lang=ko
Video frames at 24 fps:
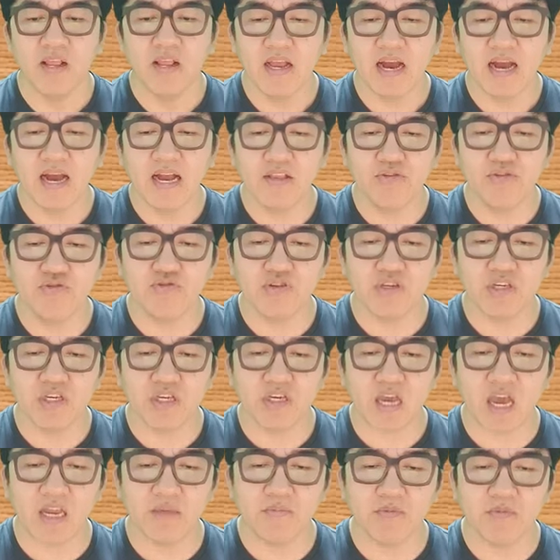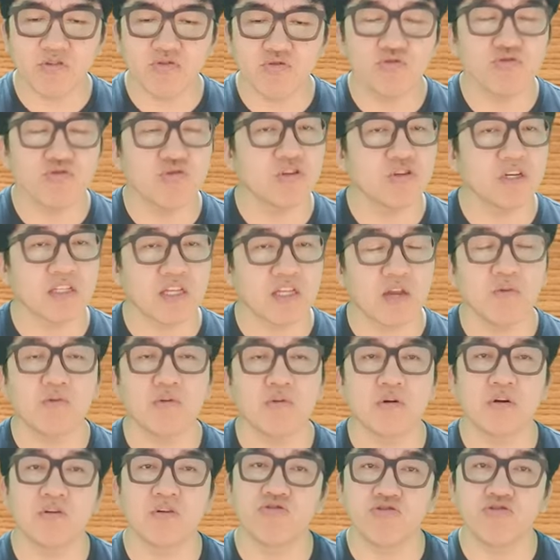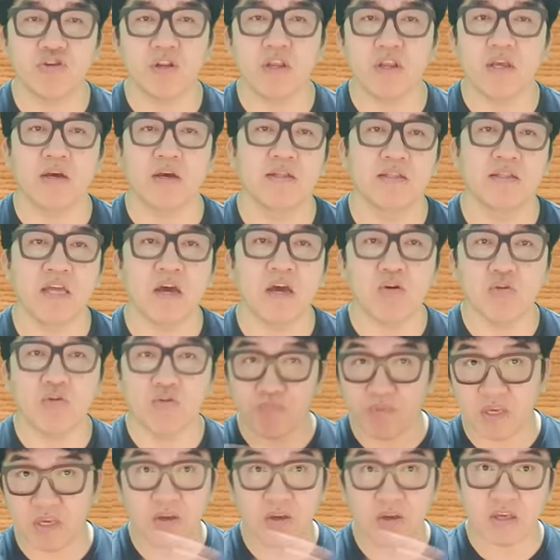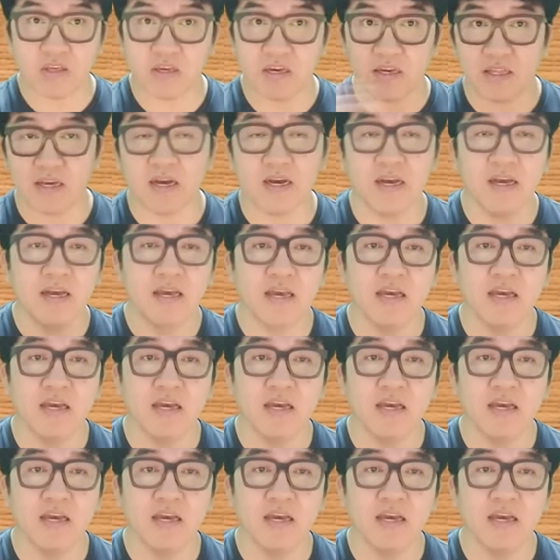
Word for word: 한 주씩 아니면 두 주씩 사놓는 걸 추천해요. 따로 비계좌에다가.